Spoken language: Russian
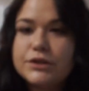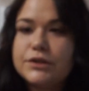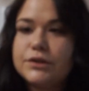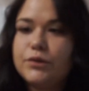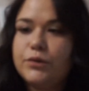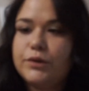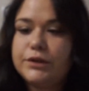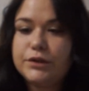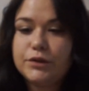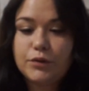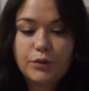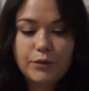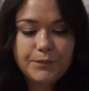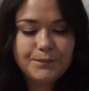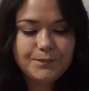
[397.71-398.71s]
стоит,
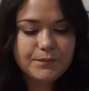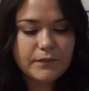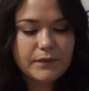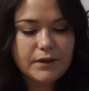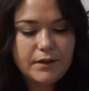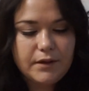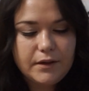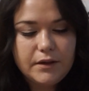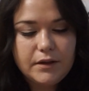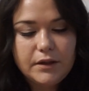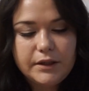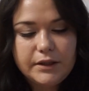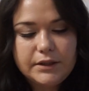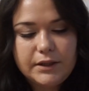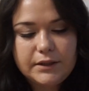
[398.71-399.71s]
но
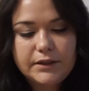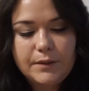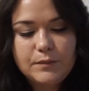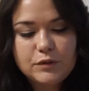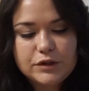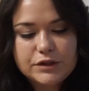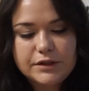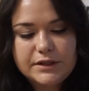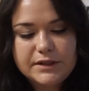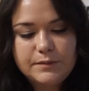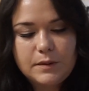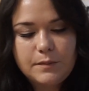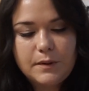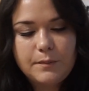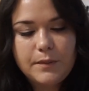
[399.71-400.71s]
иногда можно
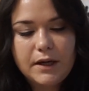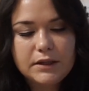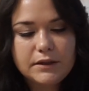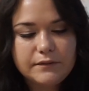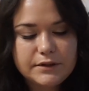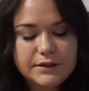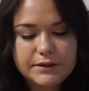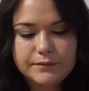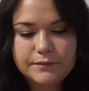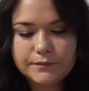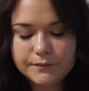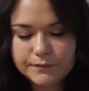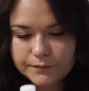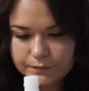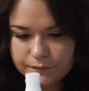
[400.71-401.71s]
себя побаловать.
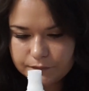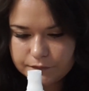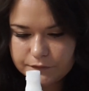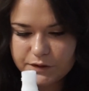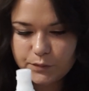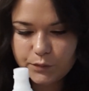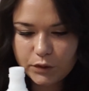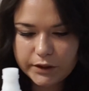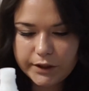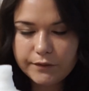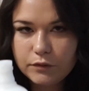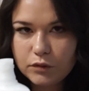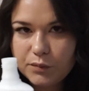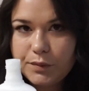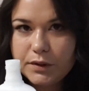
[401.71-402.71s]
Тем более я
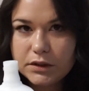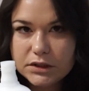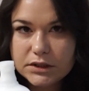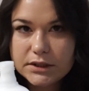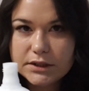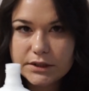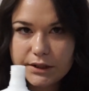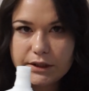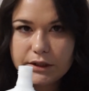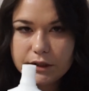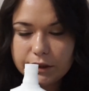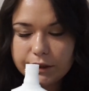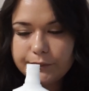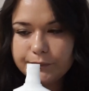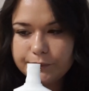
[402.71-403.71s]
его купила со
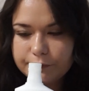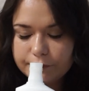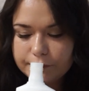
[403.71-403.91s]
скидкой.